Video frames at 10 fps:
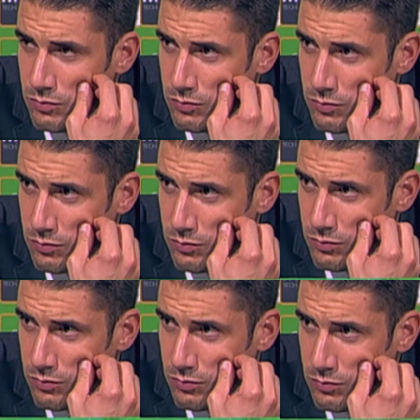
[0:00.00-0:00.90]
o alrededor de
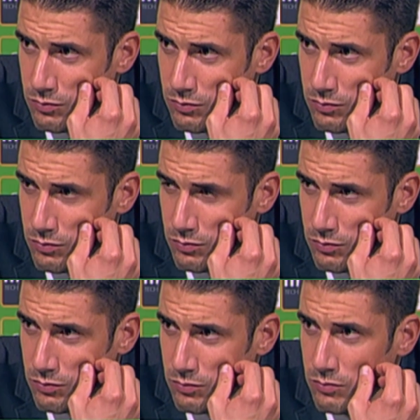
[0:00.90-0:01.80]
usted, no por su
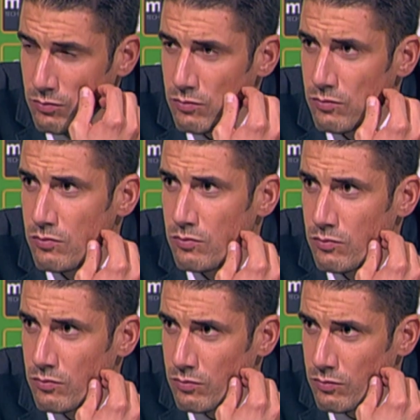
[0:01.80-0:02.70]
culpa, por lo que sea, pero
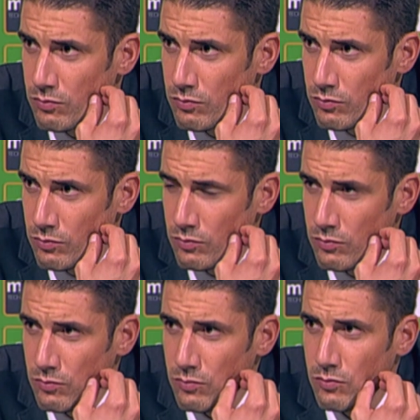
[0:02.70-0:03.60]
como le dijimos, usted
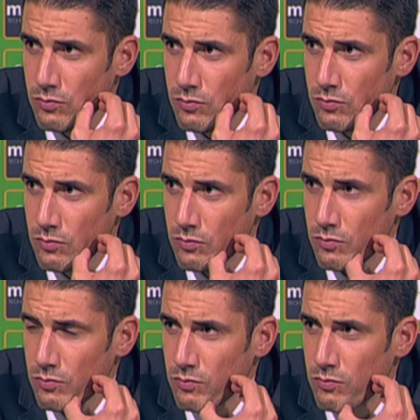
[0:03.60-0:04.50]
no lo quiere,
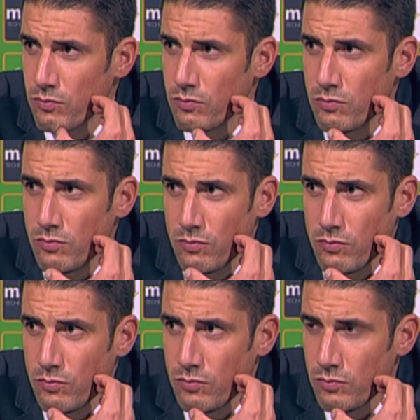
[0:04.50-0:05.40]
¿ha pensado que
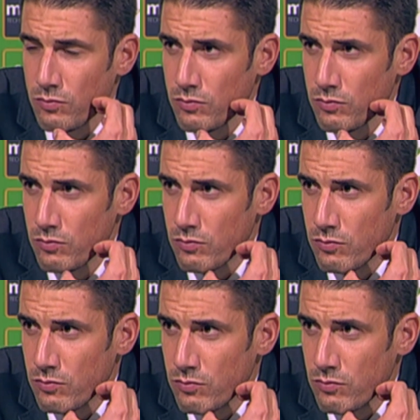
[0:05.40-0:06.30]
es un problema usted
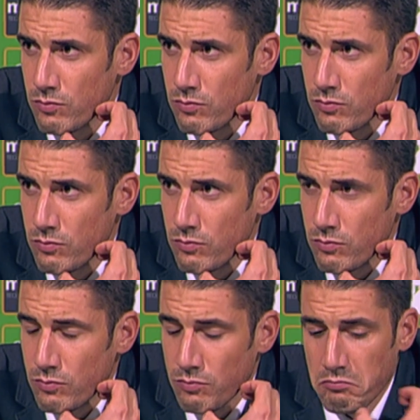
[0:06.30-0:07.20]
para este equipo absolutamente?
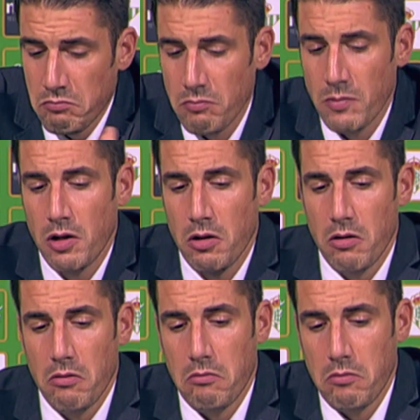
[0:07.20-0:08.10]

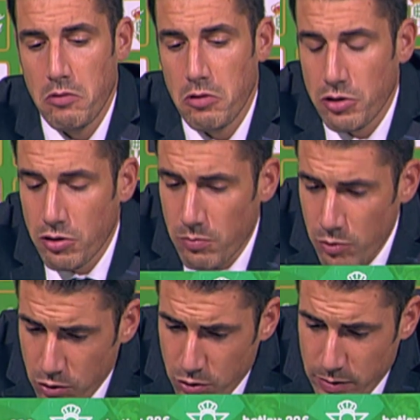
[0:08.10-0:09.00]
No, yo
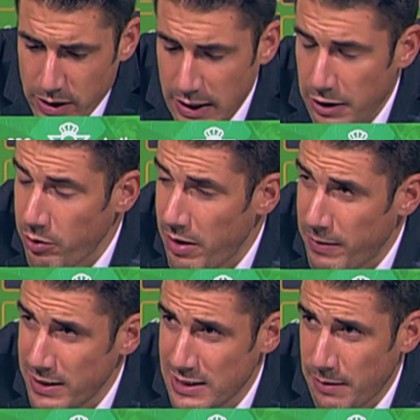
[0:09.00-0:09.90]
como comenté en la rueda de
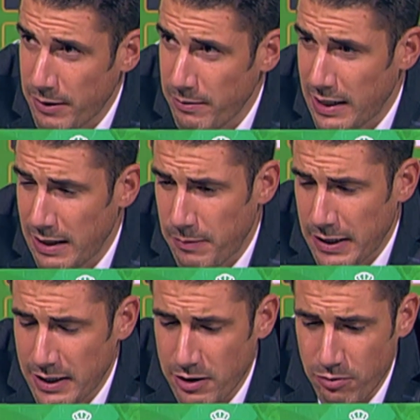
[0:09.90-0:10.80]
prensa previa al
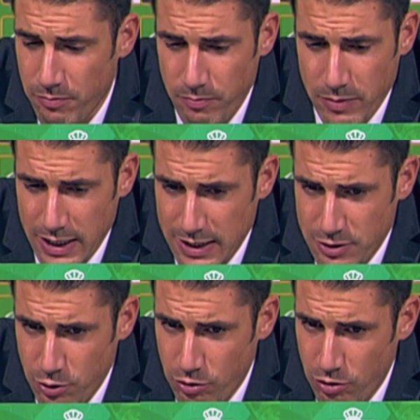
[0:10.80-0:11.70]
partido, me
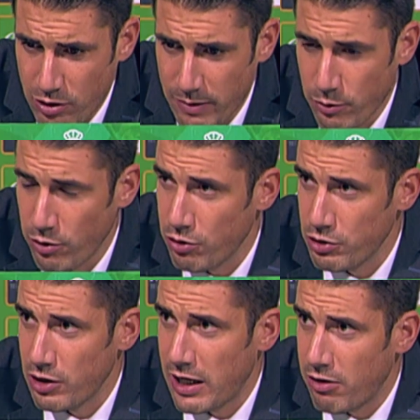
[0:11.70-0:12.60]
desgasto con lo que puedo
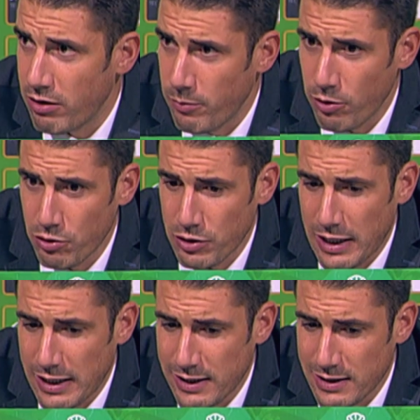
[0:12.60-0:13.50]
controlar, lo que puedo
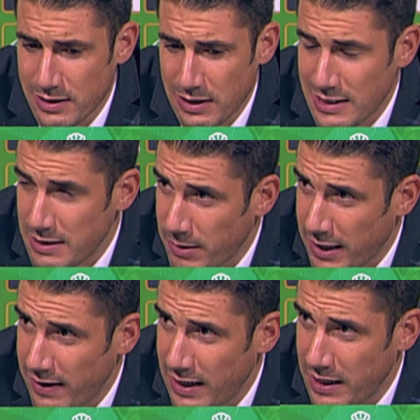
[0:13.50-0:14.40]
controlar es la
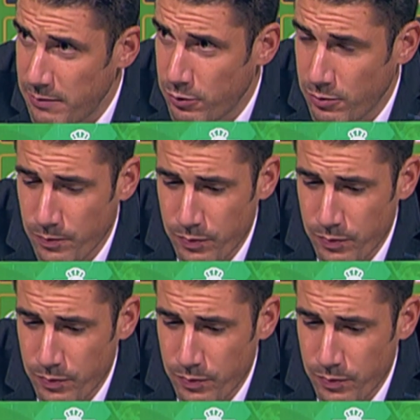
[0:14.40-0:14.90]
semana del equipo,